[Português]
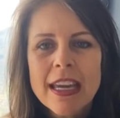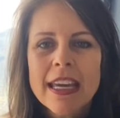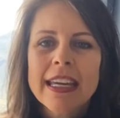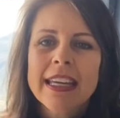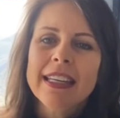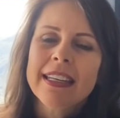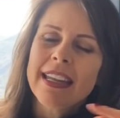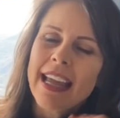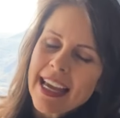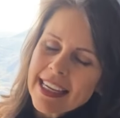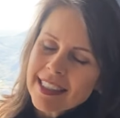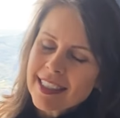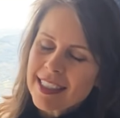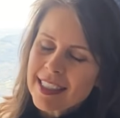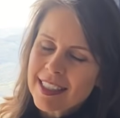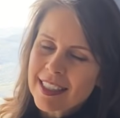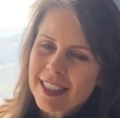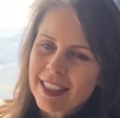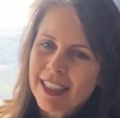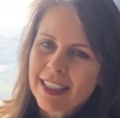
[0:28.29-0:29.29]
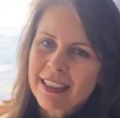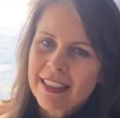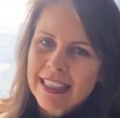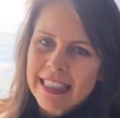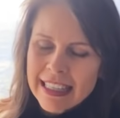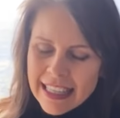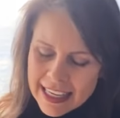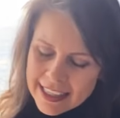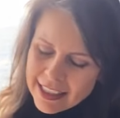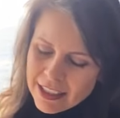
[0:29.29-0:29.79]
E nesse, e
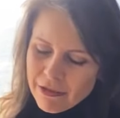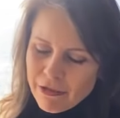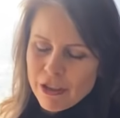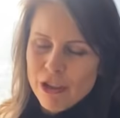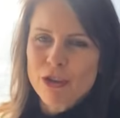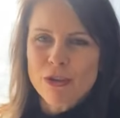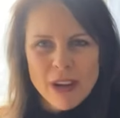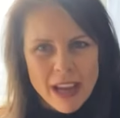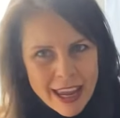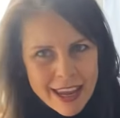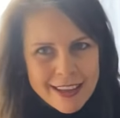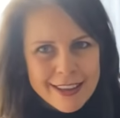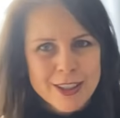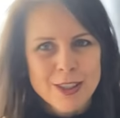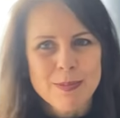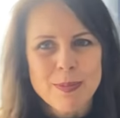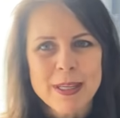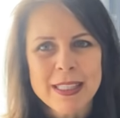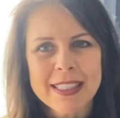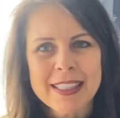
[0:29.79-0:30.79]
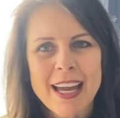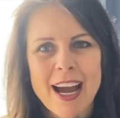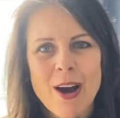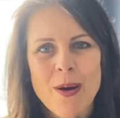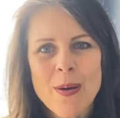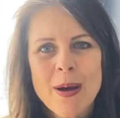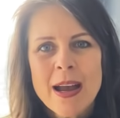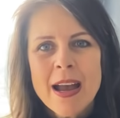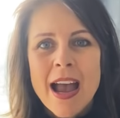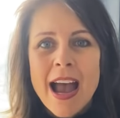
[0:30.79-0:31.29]
nesse vídeo em
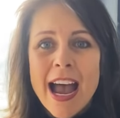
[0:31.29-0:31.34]
especial,